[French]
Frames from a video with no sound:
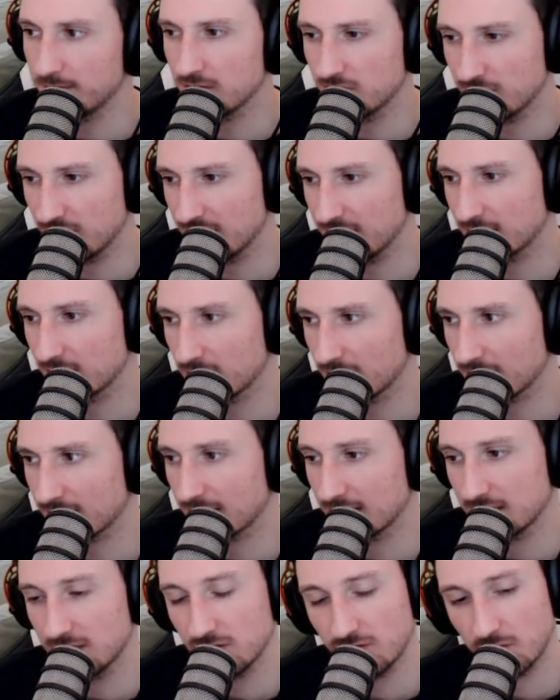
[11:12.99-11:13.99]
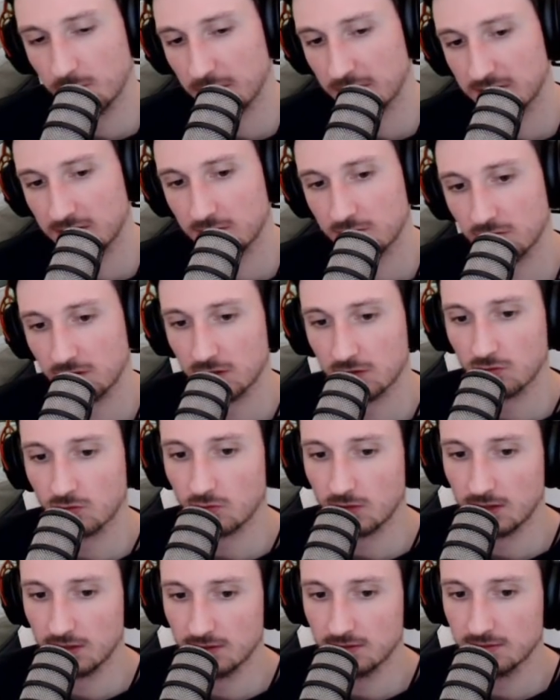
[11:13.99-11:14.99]
mais je vais être d'accord avec Caddy, je vais partir sur un
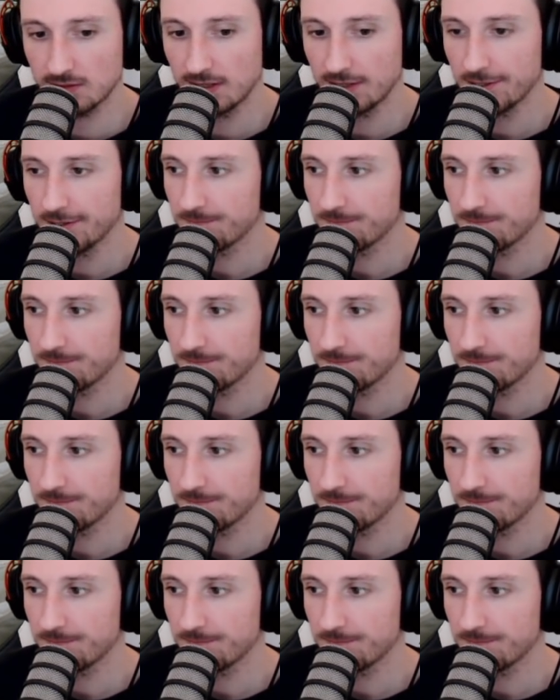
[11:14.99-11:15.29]
3-1